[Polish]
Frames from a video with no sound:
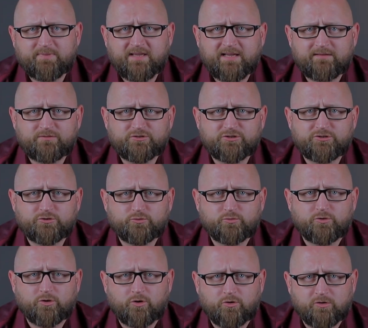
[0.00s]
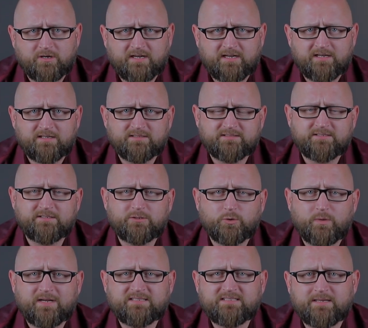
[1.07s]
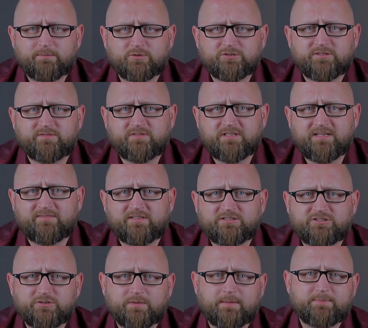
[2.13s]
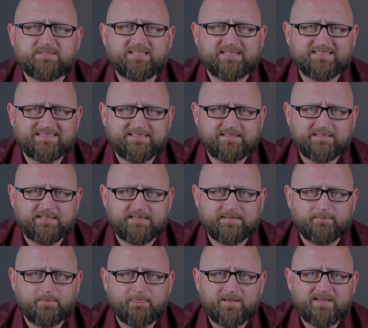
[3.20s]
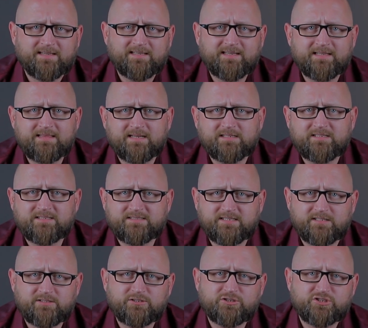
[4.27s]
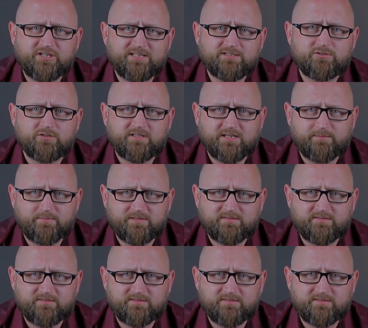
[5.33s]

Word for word: pierwszy rzut oka sytuacja może wydawać się abstrakcyjna. Jednak niestety często tak